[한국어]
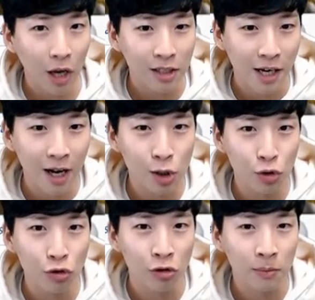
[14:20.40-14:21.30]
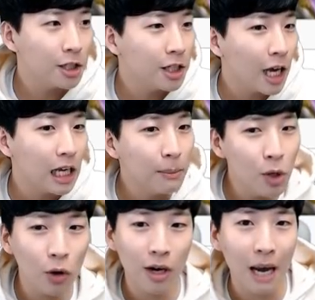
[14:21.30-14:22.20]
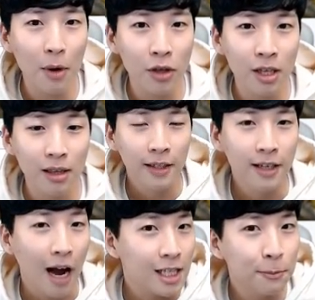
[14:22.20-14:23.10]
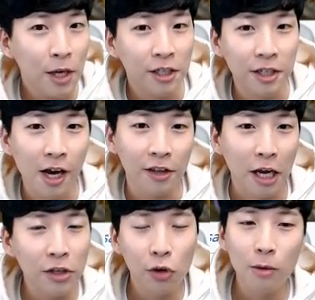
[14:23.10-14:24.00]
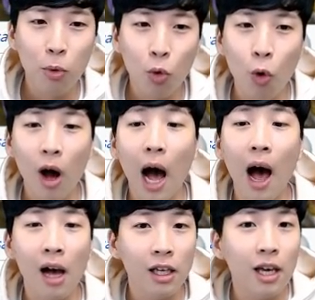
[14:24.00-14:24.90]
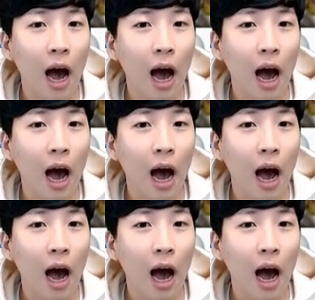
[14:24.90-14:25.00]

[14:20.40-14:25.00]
딱 재가지고 기계에 입력을 하면은 이 학습된 기계가 데이터를 보고 아 이